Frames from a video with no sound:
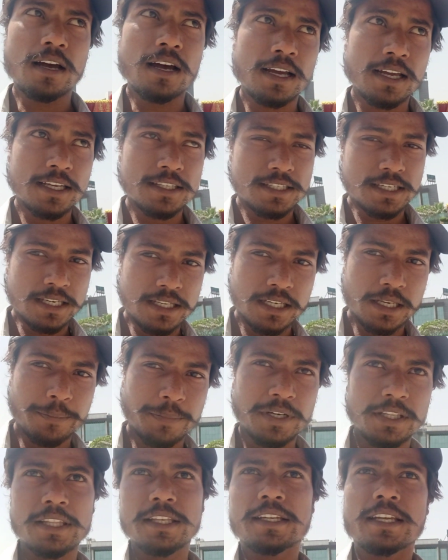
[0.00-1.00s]
आगे चलेंगे
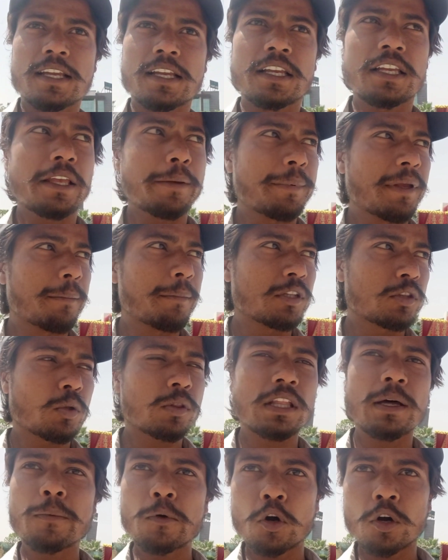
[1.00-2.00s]
फिर देखेंगे ये भी हमें
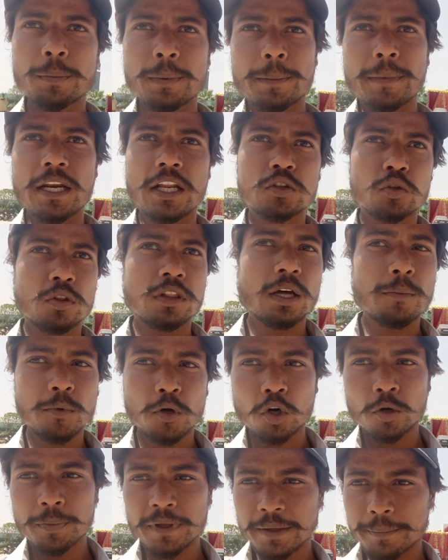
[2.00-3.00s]
तो शाम रोड पर मिला तो शाम
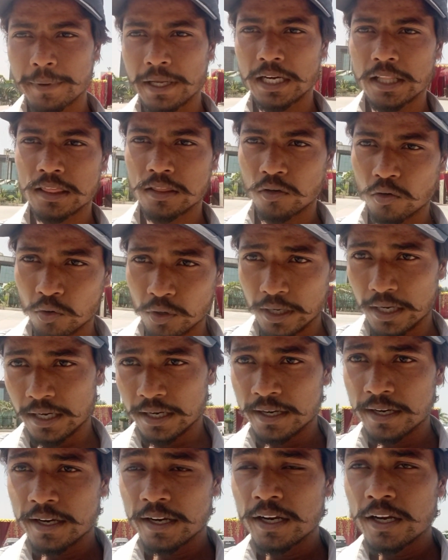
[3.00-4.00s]
रोड पर एक पैलेस और है